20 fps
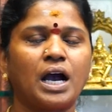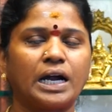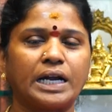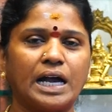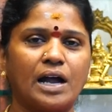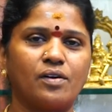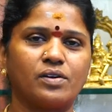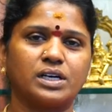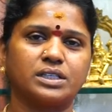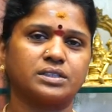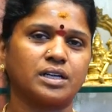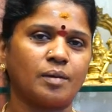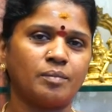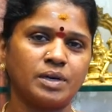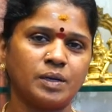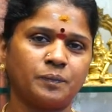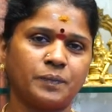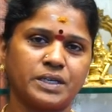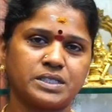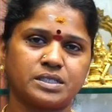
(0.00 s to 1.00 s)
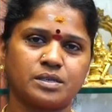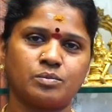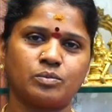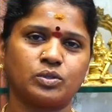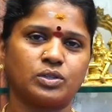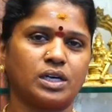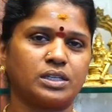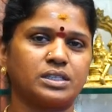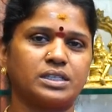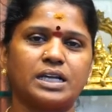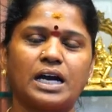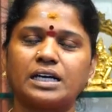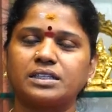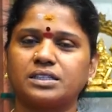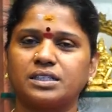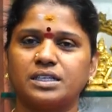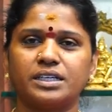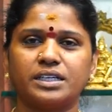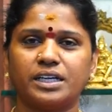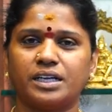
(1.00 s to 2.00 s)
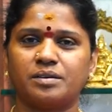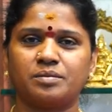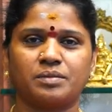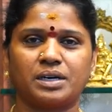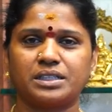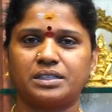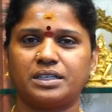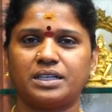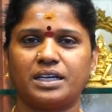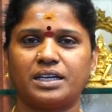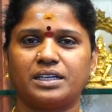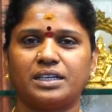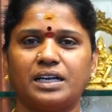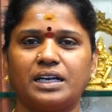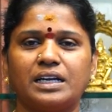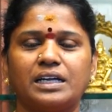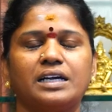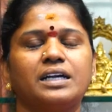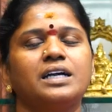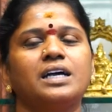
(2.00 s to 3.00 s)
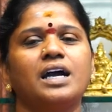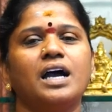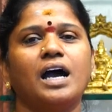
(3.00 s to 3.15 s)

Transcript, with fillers: ஆனால் அவங்க தமிழ் பேசும்போது அது நார்த் இண்டியன் மாதிரியே இல்லை